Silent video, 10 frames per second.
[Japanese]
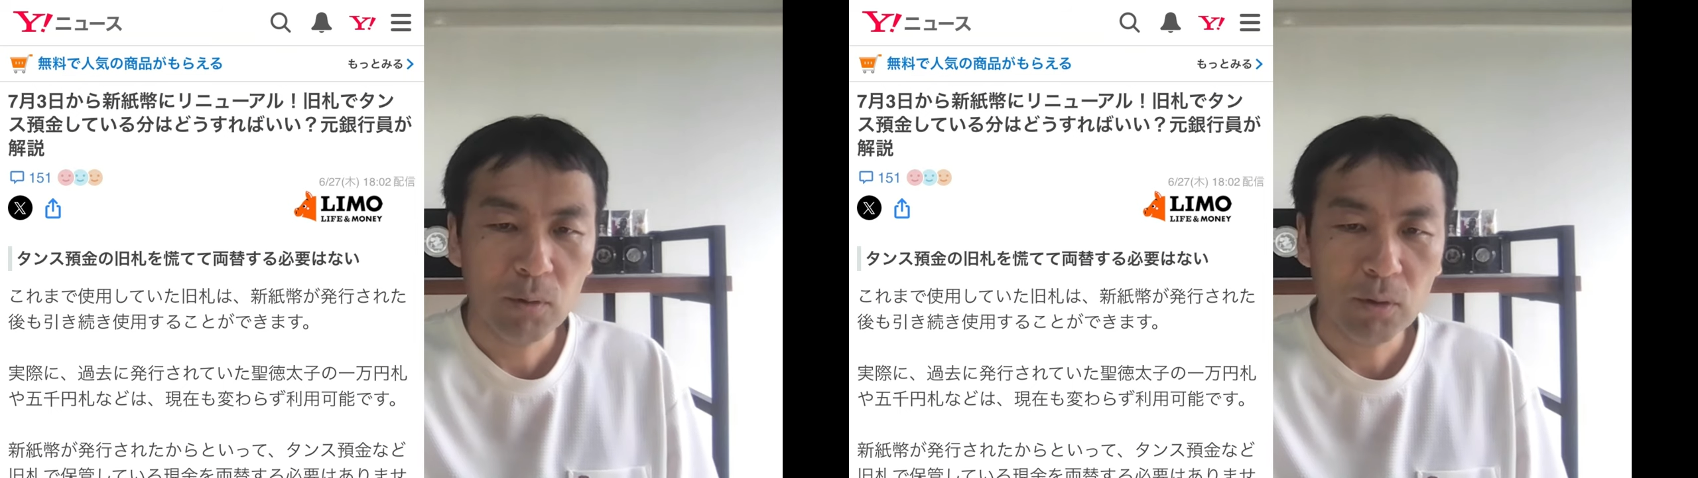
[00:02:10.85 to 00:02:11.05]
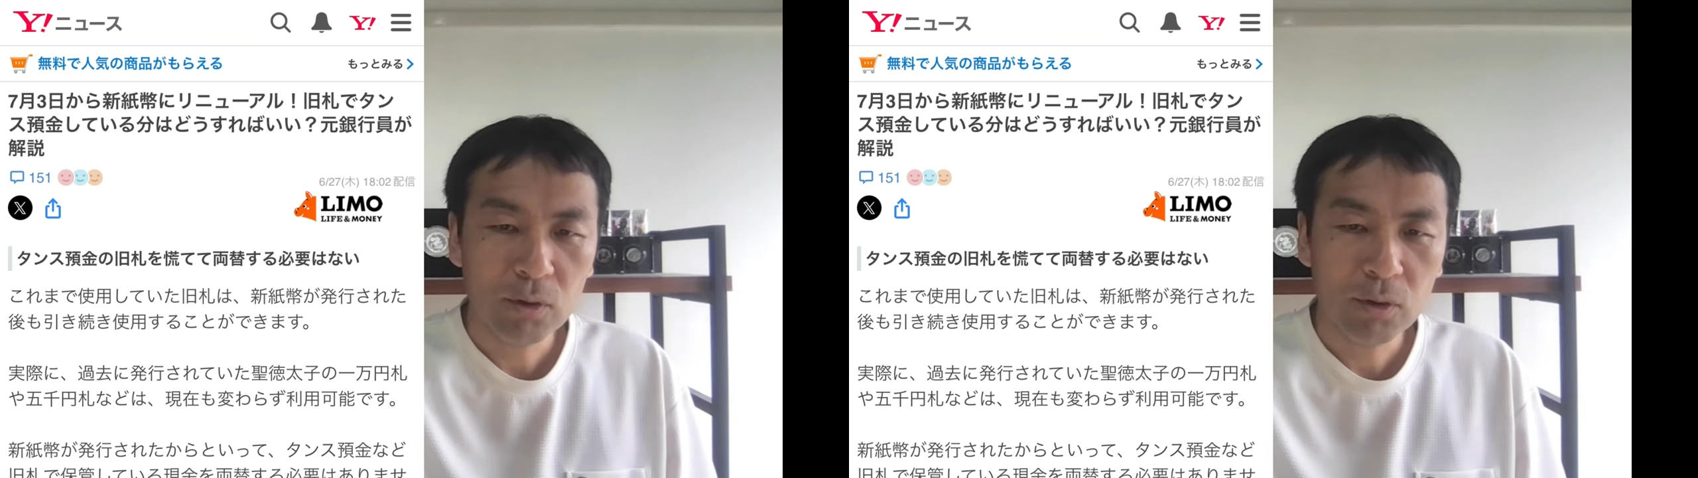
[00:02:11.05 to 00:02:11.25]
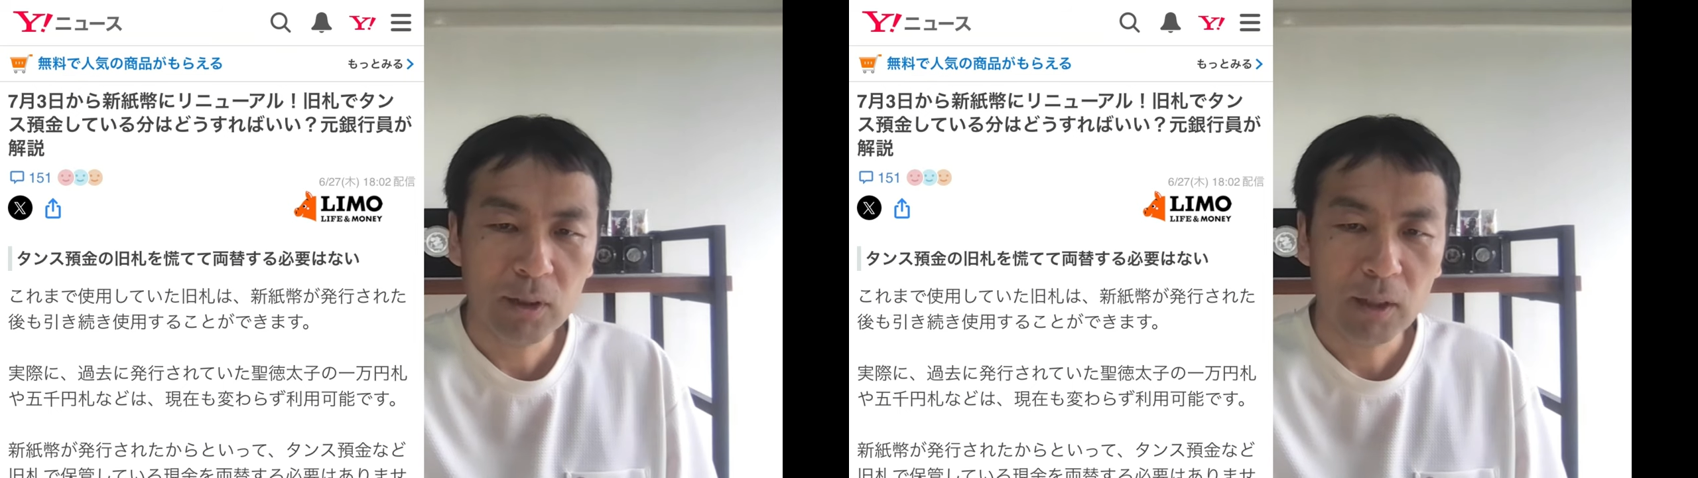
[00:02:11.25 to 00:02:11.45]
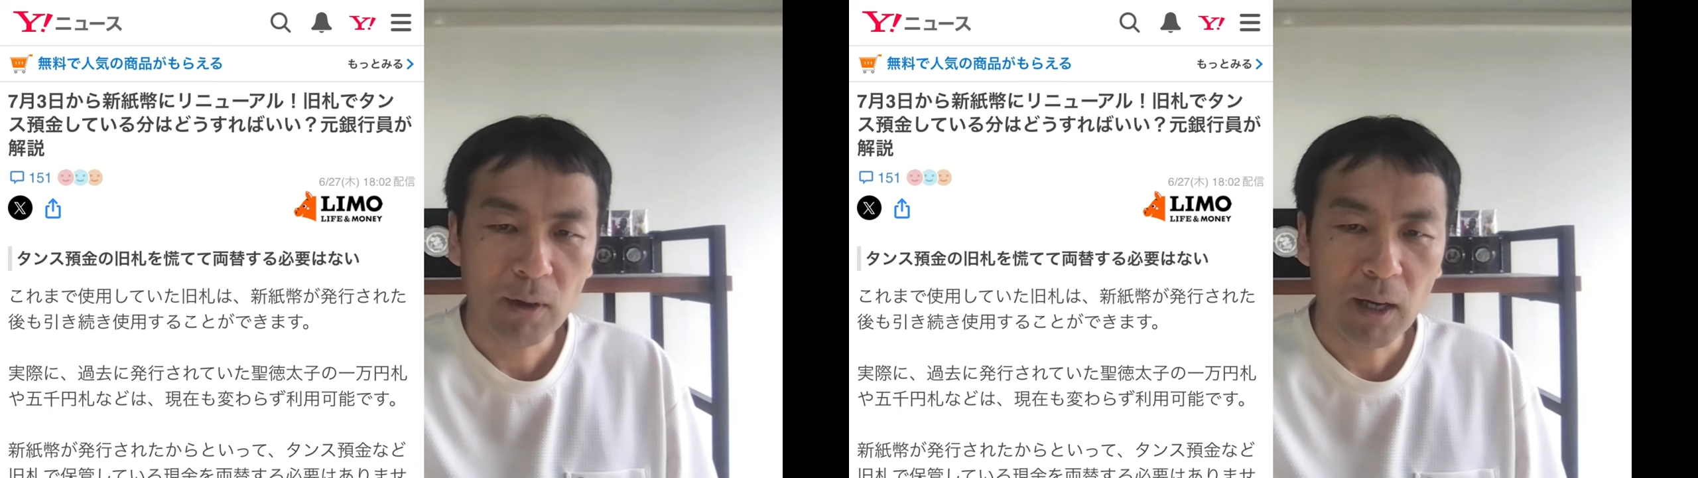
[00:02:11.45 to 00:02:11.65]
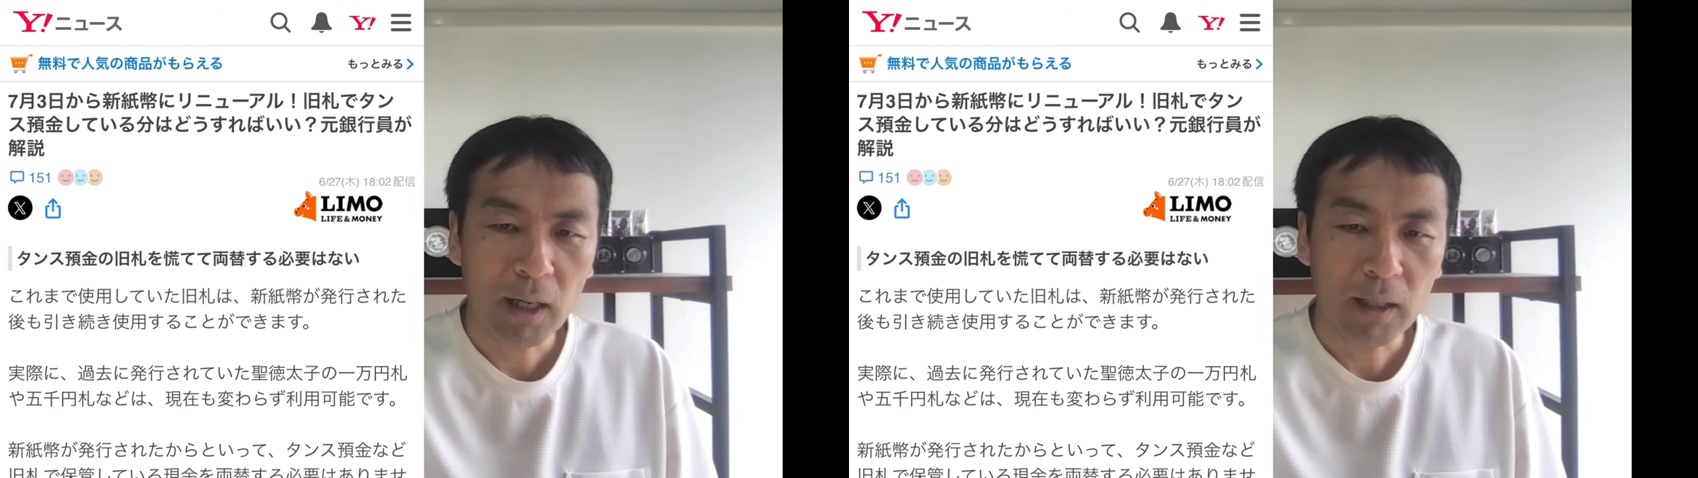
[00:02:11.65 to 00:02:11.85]
こういうニュースで
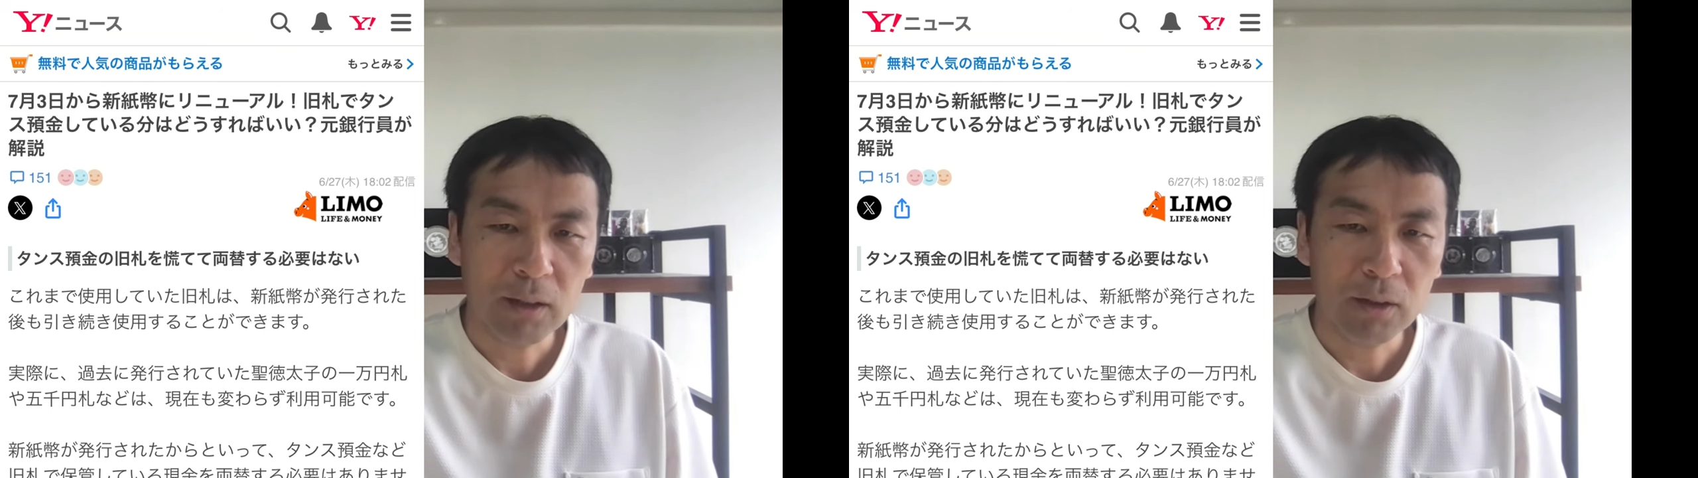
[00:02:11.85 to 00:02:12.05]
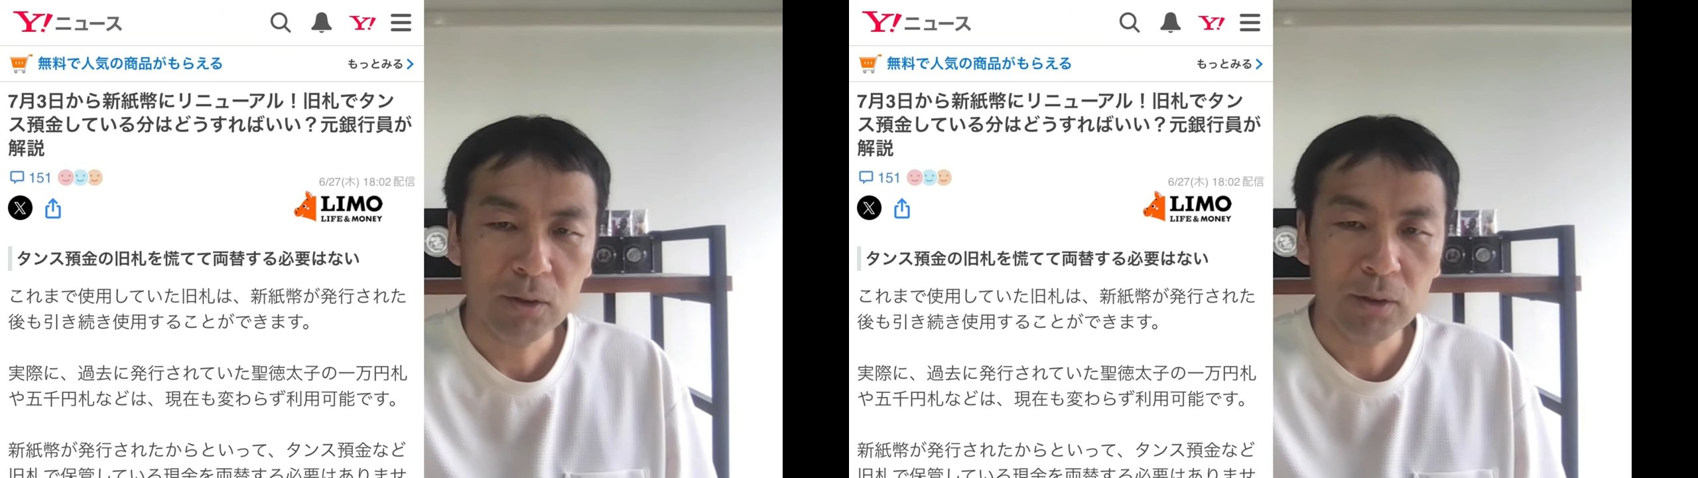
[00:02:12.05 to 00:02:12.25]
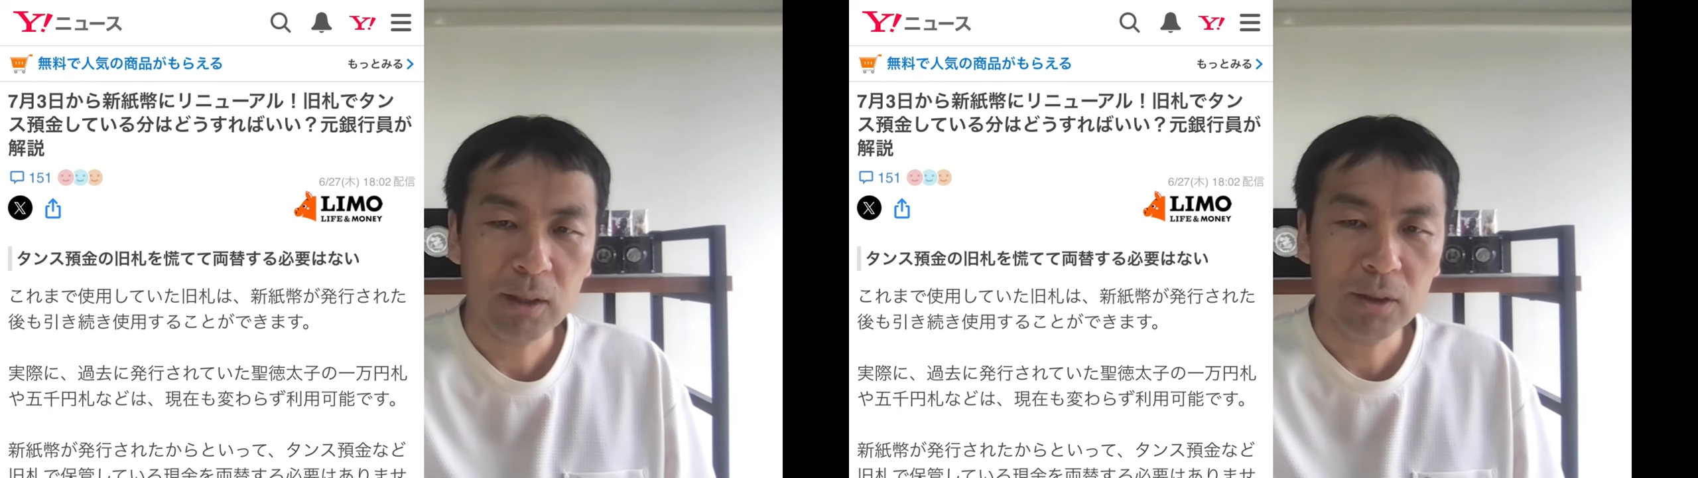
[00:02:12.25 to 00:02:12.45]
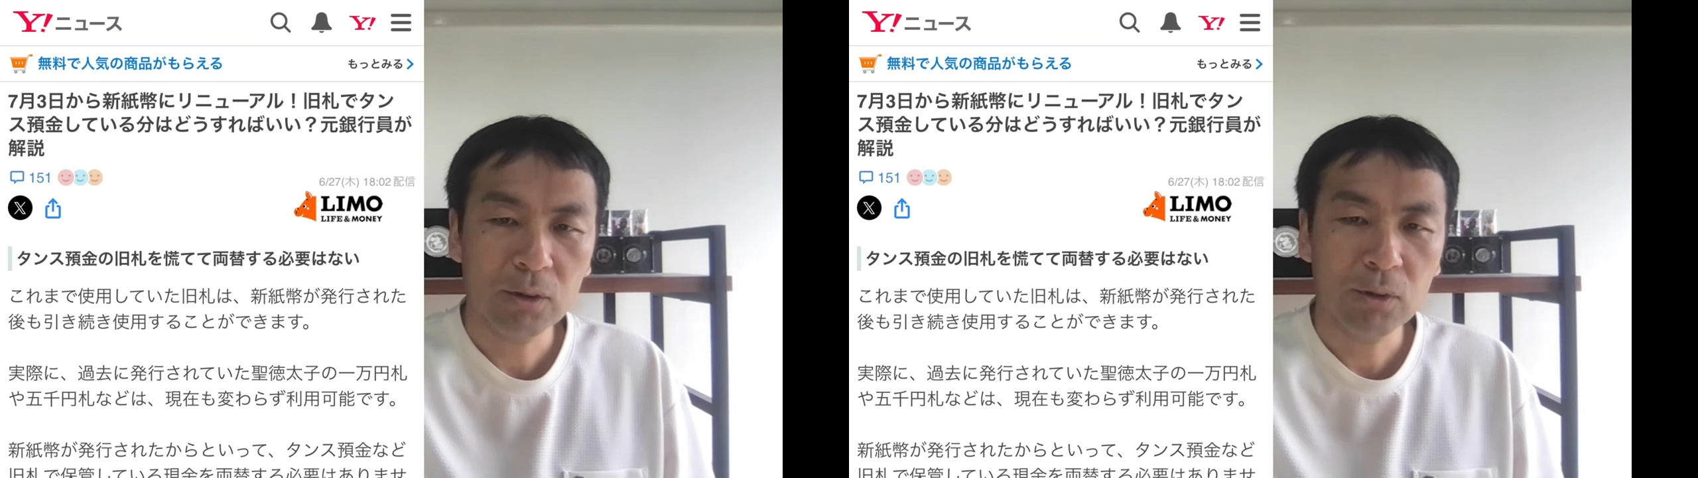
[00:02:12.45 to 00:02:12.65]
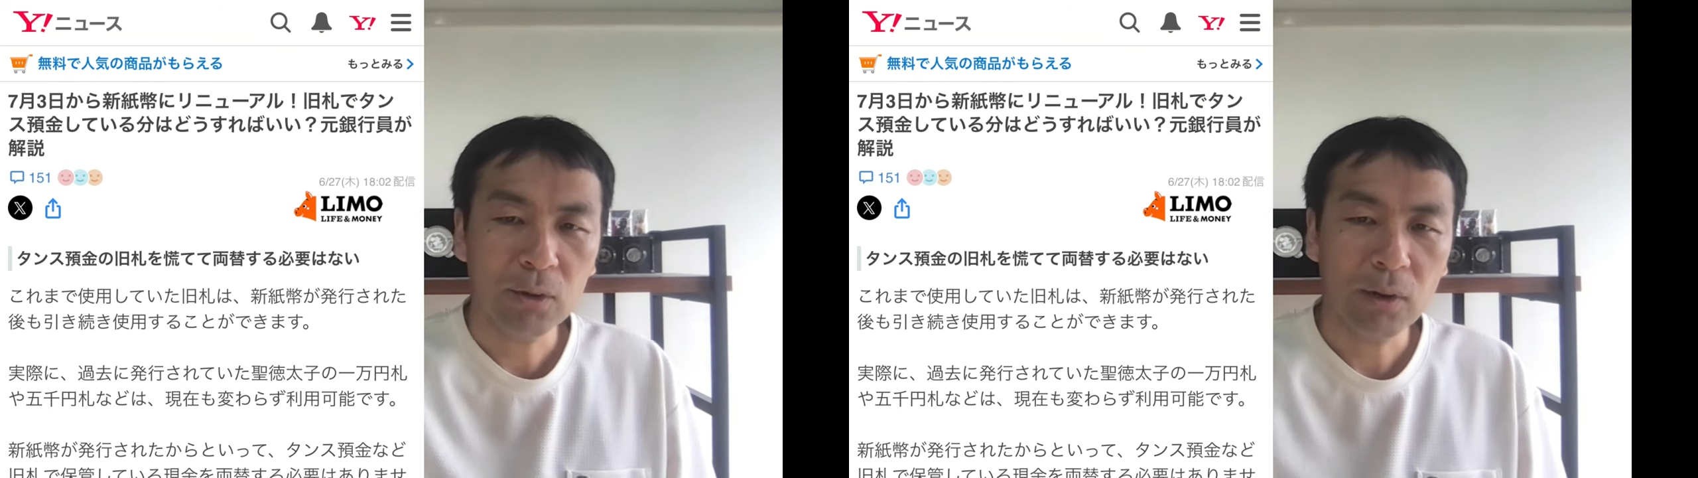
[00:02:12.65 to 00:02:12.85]
は旧
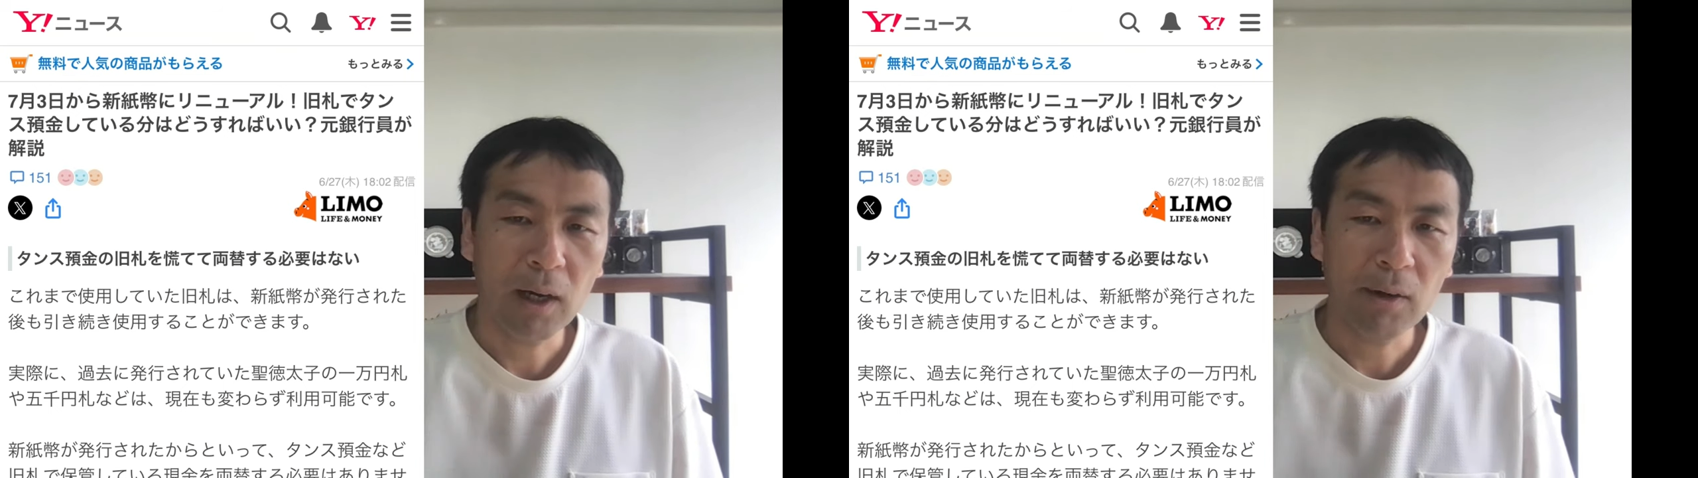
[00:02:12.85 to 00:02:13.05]
札を